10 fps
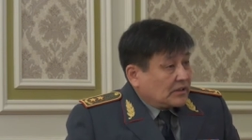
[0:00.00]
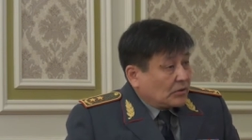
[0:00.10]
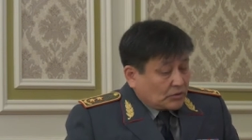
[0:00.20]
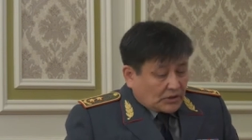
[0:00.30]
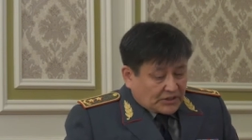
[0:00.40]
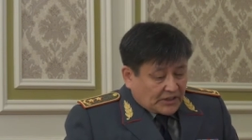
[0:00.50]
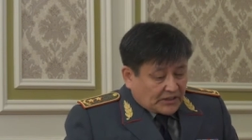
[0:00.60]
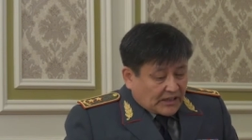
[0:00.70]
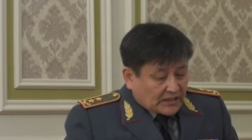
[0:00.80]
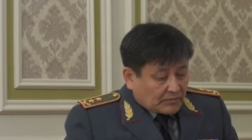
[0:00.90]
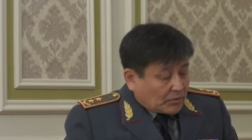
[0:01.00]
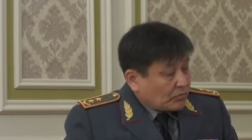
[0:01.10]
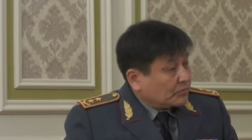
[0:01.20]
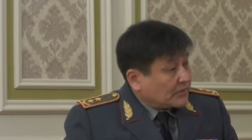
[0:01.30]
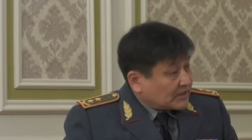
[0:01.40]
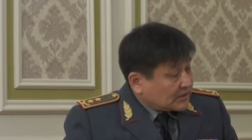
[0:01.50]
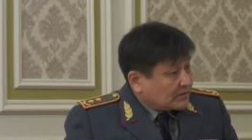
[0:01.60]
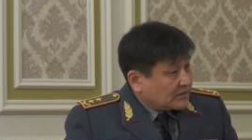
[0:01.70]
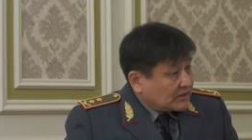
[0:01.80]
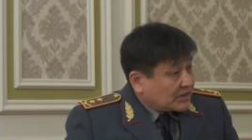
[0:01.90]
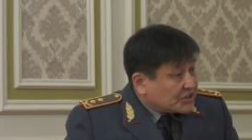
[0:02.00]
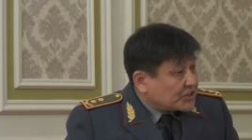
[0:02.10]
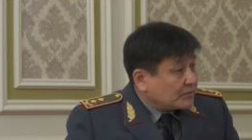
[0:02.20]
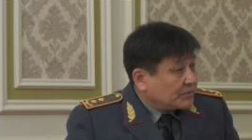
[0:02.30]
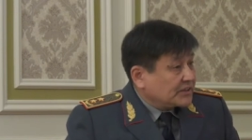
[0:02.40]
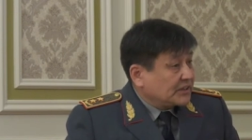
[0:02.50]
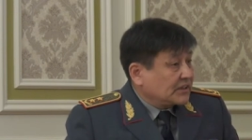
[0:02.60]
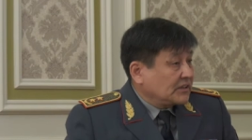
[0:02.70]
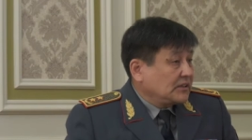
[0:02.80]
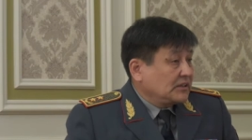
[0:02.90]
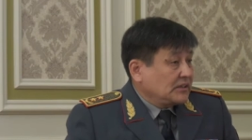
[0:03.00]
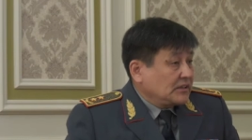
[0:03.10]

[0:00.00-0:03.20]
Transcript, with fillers: Для уточнения данных проводим также э, личные беседы